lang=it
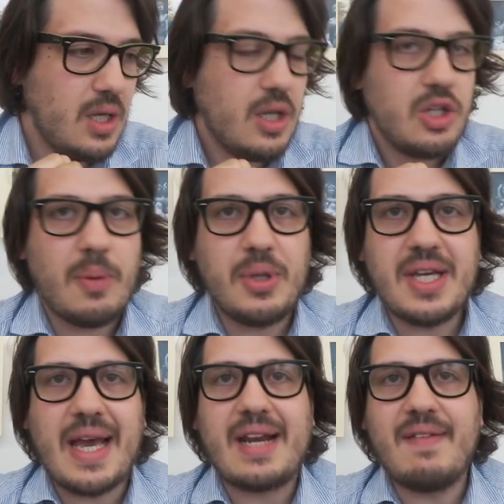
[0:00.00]

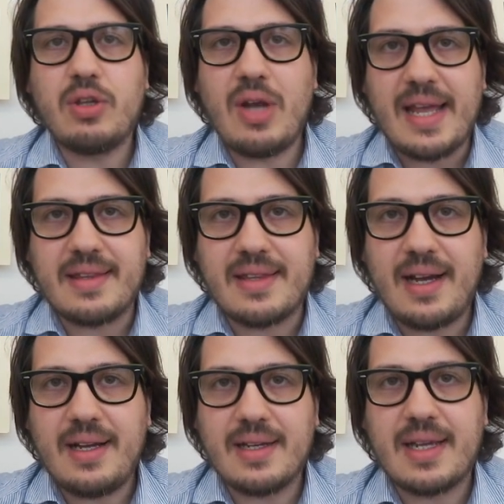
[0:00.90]
Dopodiché è arrivato
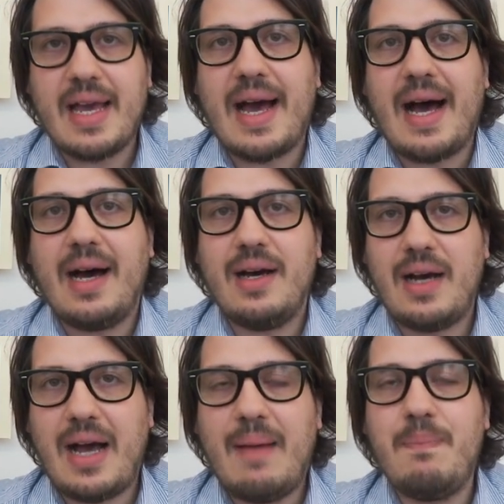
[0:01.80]
Letta che ha
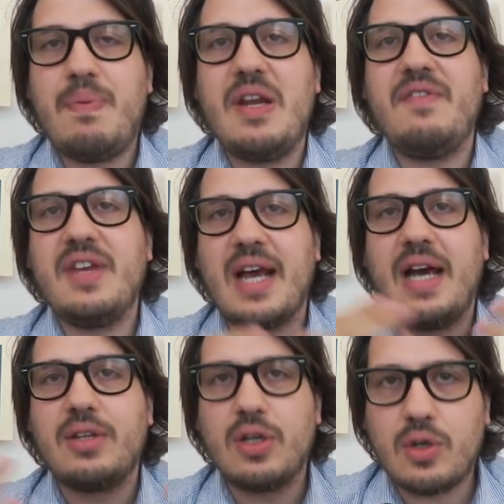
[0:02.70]

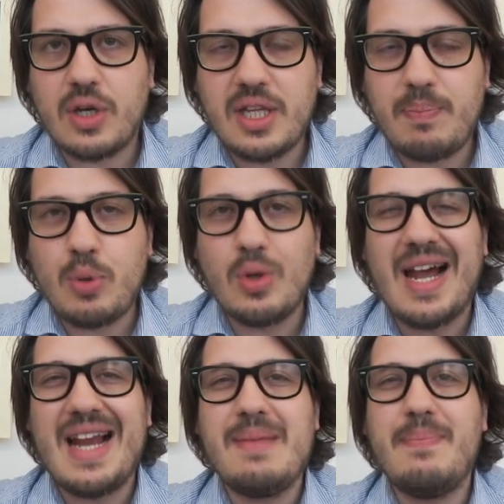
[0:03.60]
amplificato ancora di più
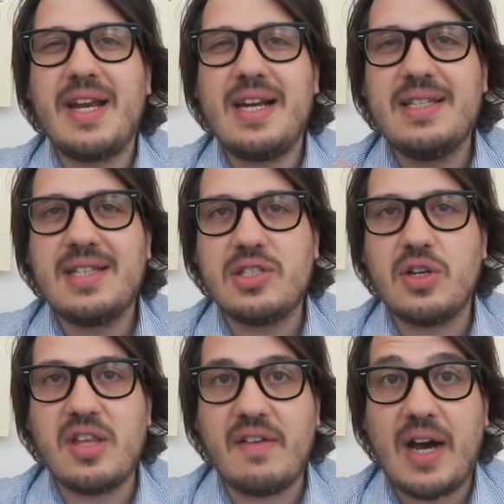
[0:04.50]
la
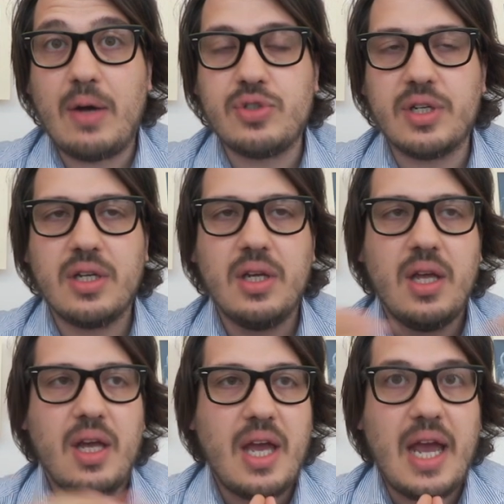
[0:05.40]
liberalizzazione dei voucher
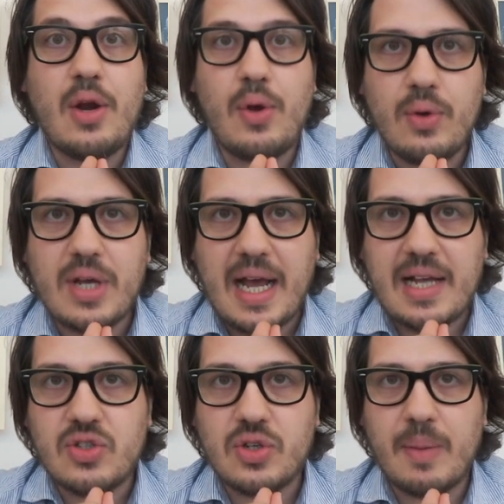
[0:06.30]
e non è un
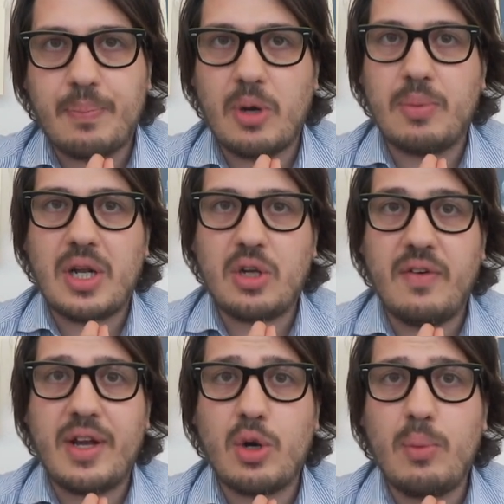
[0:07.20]
caso che proprio dal
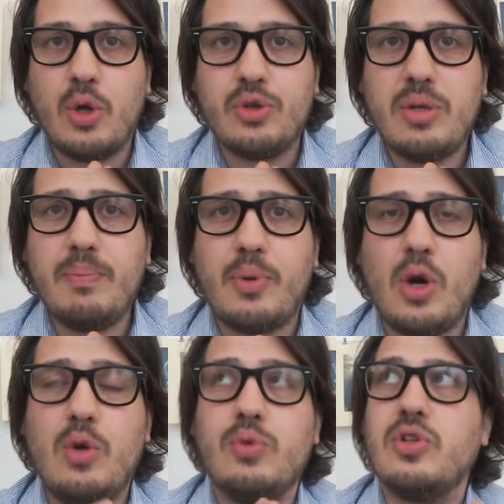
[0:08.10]
governo Monti in
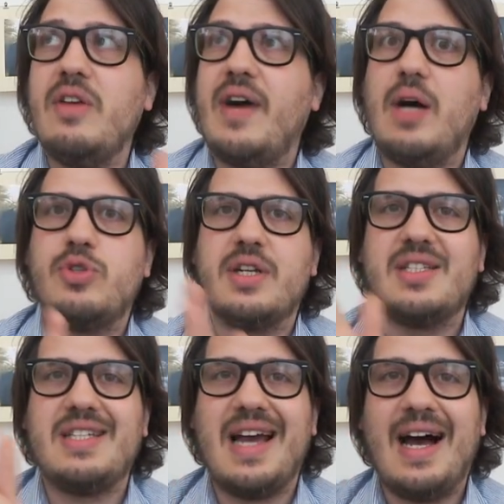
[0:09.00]
poi l'uso dei voucher
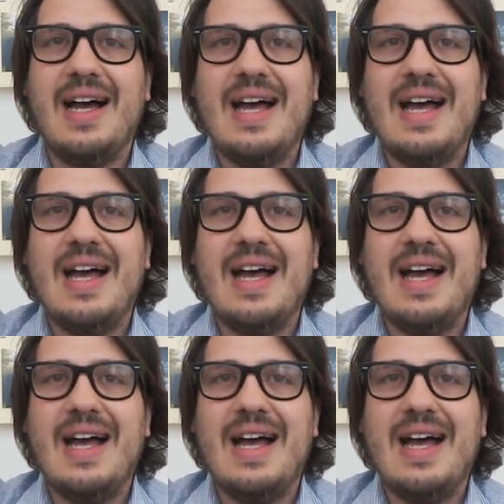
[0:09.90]
sia,